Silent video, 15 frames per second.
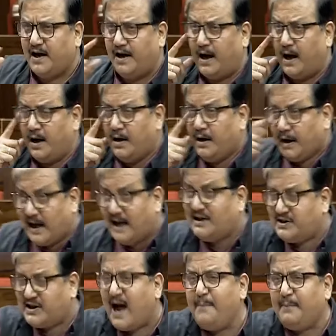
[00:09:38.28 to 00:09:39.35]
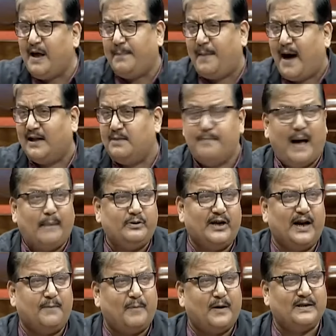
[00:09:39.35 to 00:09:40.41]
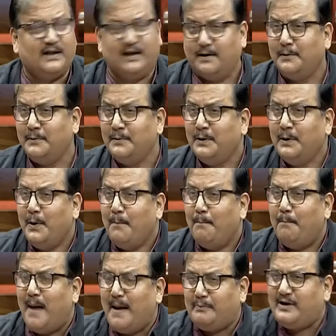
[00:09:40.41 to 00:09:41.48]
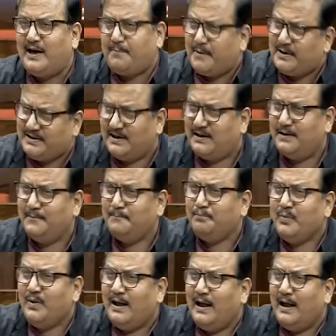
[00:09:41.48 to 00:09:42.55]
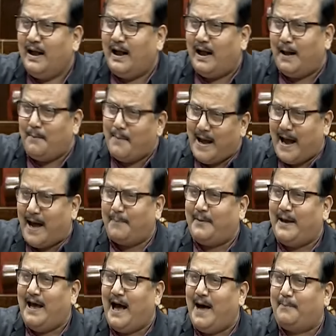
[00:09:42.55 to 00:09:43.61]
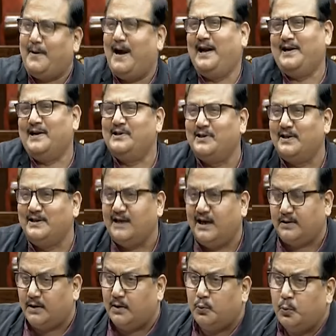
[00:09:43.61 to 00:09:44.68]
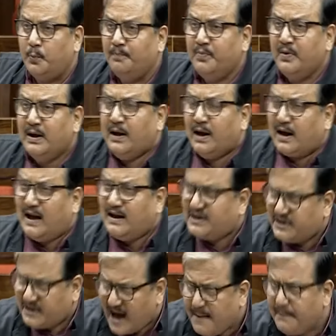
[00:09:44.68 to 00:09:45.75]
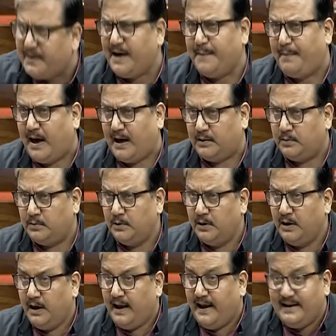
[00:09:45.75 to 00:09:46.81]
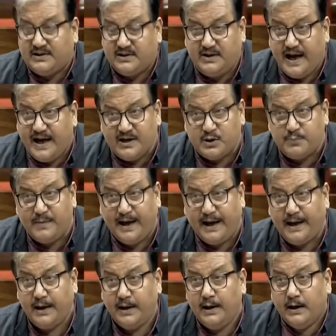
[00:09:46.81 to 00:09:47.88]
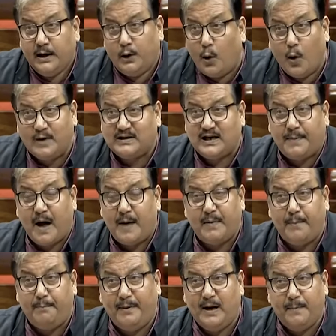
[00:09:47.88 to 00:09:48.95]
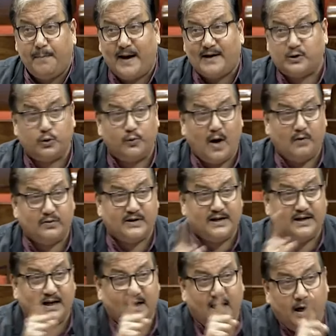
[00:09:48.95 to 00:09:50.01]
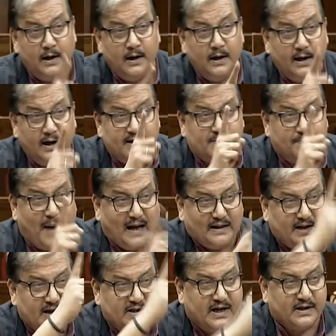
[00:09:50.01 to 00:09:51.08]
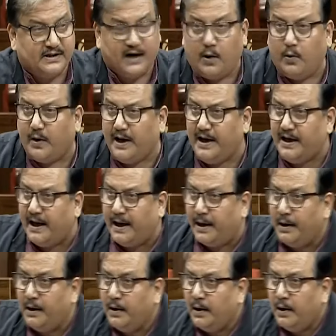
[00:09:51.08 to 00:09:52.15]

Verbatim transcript: जनगणना कल शाम के बाद मैम चेयरपर्सन मैम चेयरपर्सन अब मैं आपकी आपका अटेंशन चाहता हूं कल शाम के बाद इस देश में लोकसभा में बिल पास हुआ उससे ज्यादा इस बात की चर्चा हो रही है